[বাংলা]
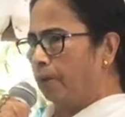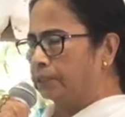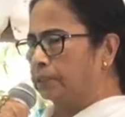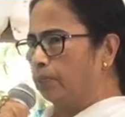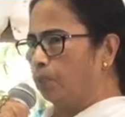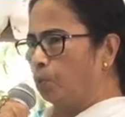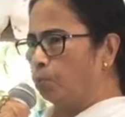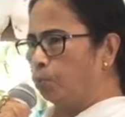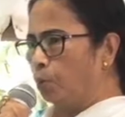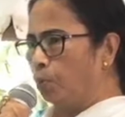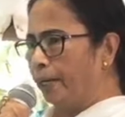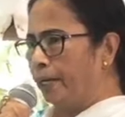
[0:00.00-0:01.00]
মেদিনীপুর
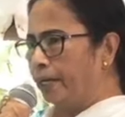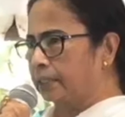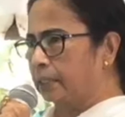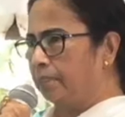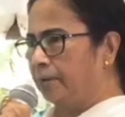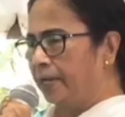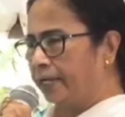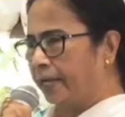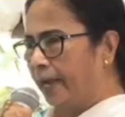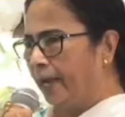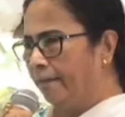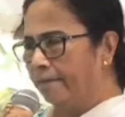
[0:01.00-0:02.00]
পূর্বের একটি
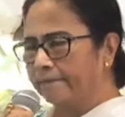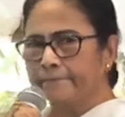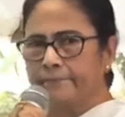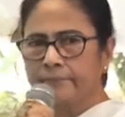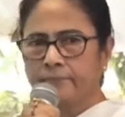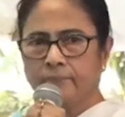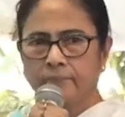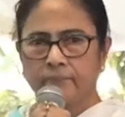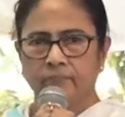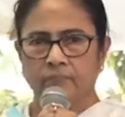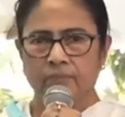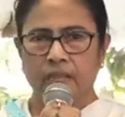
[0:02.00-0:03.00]
মেয়েকে
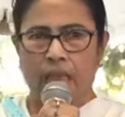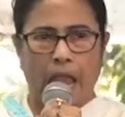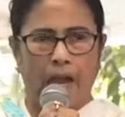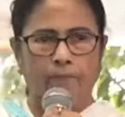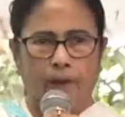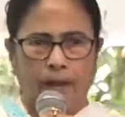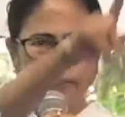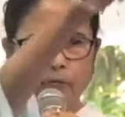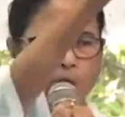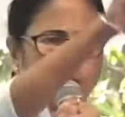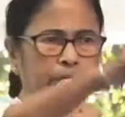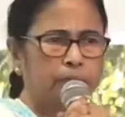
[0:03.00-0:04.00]
একবার
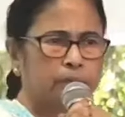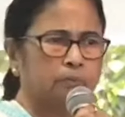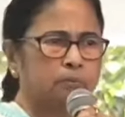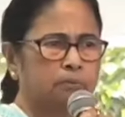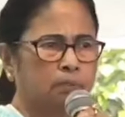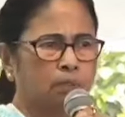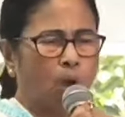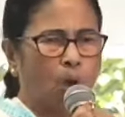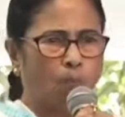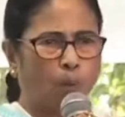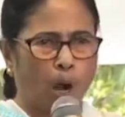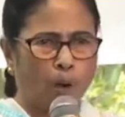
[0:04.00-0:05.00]
নয়
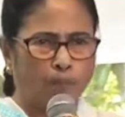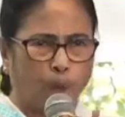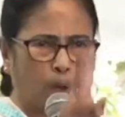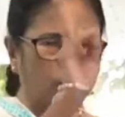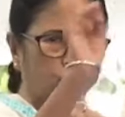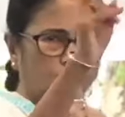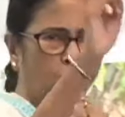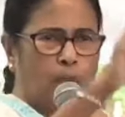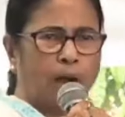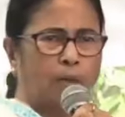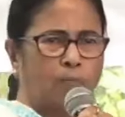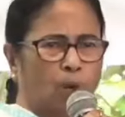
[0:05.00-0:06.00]
পরপর
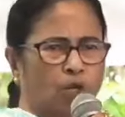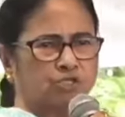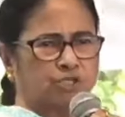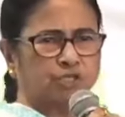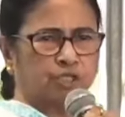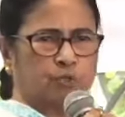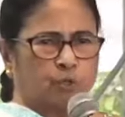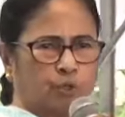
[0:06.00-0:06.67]
দুবার মলস্টেশন